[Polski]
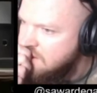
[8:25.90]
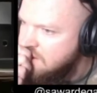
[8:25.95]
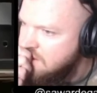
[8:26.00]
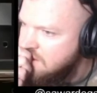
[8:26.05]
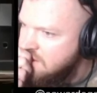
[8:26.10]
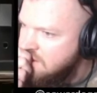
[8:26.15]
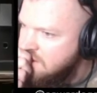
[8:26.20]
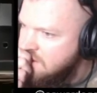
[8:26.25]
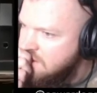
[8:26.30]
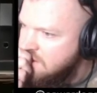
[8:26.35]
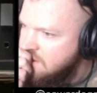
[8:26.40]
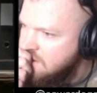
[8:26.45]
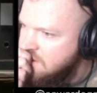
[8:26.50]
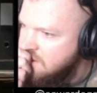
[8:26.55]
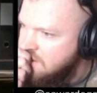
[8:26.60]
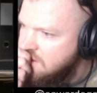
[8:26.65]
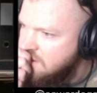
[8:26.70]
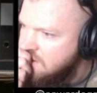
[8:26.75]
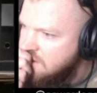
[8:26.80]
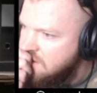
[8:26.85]
Rozmowy z
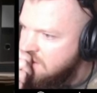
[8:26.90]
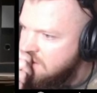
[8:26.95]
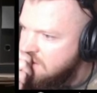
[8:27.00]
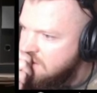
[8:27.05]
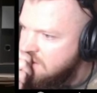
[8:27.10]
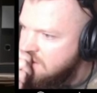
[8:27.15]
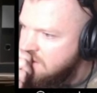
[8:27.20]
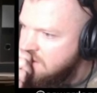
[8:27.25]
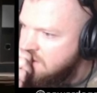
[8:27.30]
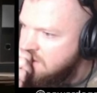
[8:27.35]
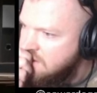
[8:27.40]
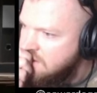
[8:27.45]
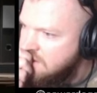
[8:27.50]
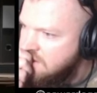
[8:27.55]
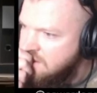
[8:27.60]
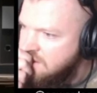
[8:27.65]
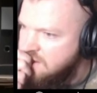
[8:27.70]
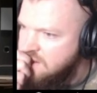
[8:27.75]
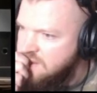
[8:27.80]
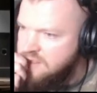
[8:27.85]
Sukanek wskazują na...
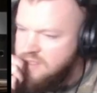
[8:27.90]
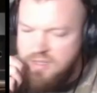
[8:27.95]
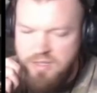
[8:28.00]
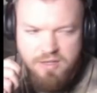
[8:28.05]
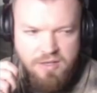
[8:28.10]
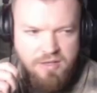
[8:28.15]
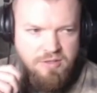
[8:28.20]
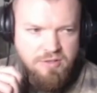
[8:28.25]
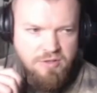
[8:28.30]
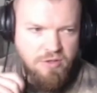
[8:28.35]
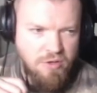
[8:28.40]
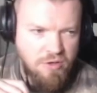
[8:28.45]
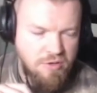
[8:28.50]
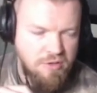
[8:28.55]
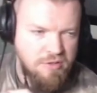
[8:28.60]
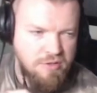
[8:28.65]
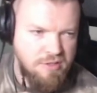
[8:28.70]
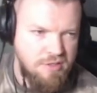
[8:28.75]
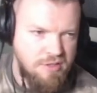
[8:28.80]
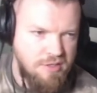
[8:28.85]

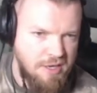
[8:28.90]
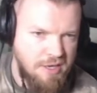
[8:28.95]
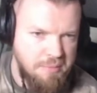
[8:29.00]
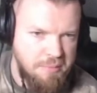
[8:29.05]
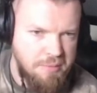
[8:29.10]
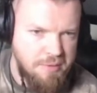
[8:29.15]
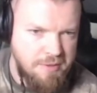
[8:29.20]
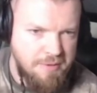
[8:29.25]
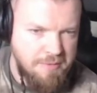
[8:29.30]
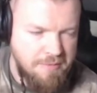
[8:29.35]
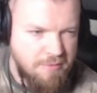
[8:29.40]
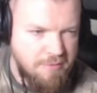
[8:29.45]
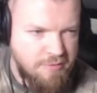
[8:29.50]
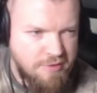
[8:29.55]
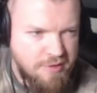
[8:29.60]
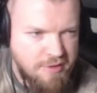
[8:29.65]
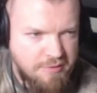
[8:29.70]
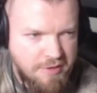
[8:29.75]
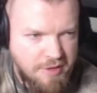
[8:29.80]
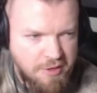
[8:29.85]
No i jakby w
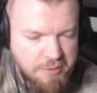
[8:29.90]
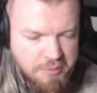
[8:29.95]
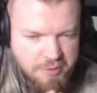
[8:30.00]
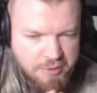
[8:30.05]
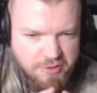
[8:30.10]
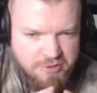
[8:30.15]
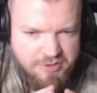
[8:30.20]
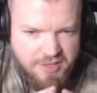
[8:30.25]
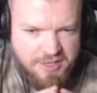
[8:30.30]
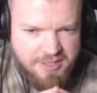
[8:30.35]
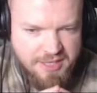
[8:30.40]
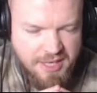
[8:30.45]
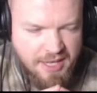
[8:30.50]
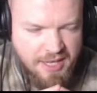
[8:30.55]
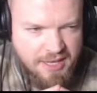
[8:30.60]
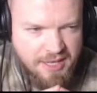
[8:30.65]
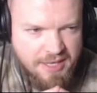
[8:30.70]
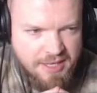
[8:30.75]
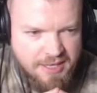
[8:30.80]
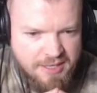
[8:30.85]
tych wiadomościach
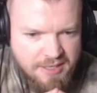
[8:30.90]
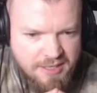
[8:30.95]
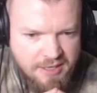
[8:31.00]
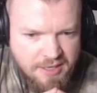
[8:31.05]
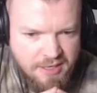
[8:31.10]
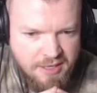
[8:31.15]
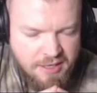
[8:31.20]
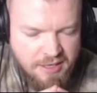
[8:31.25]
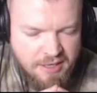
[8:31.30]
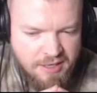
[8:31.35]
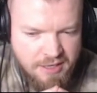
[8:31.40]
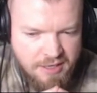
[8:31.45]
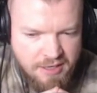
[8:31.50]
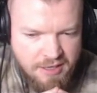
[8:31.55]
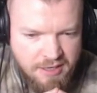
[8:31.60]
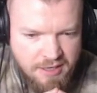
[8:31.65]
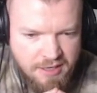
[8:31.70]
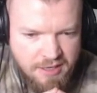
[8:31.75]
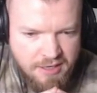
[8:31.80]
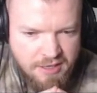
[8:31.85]
dalej,
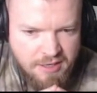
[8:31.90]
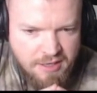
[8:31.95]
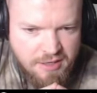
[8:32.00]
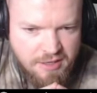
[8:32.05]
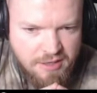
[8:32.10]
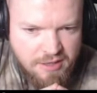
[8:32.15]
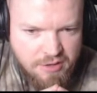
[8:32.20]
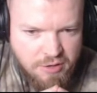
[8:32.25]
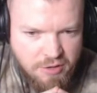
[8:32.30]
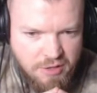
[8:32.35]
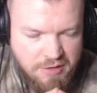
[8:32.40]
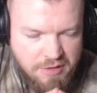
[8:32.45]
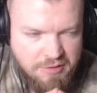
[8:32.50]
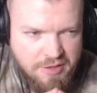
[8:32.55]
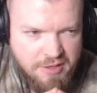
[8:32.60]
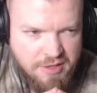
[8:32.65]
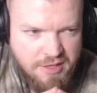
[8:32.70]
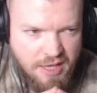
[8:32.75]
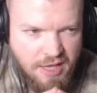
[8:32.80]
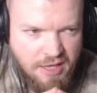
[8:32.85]
e, to
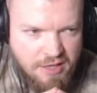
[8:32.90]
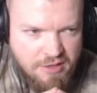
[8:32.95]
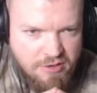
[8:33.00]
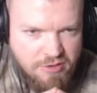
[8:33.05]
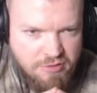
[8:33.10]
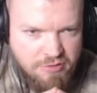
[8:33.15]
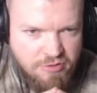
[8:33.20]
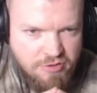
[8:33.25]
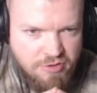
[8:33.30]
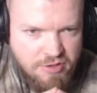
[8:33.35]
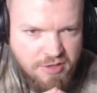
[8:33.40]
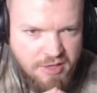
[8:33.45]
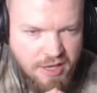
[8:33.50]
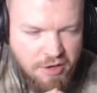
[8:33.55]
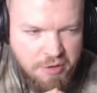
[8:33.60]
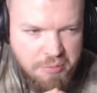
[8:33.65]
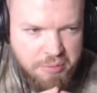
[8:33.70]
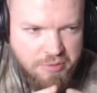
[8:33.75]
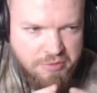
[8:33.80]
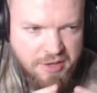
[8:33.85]
nawet ta dziewczyna
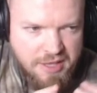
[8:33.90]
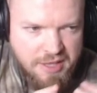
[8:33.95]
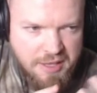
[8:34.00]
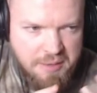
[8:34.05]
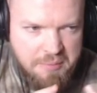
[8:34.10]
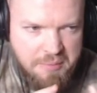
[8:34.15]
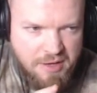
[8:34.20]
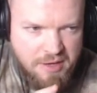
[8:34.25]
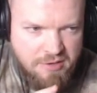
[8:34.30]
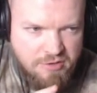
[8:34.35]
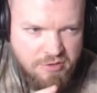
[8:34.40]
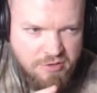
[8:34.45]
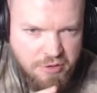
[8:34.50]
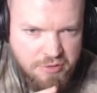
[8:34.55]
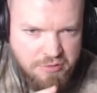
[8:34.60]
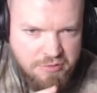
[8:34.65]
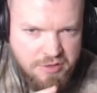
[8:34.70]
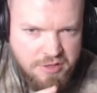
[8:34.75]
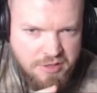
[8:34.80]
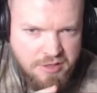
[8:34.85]
opowiada
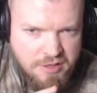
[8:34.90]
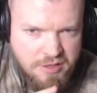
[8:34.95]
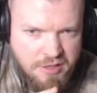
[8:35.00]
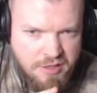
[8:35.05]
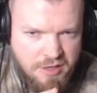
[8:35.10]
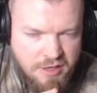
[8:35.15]
Marcinowi,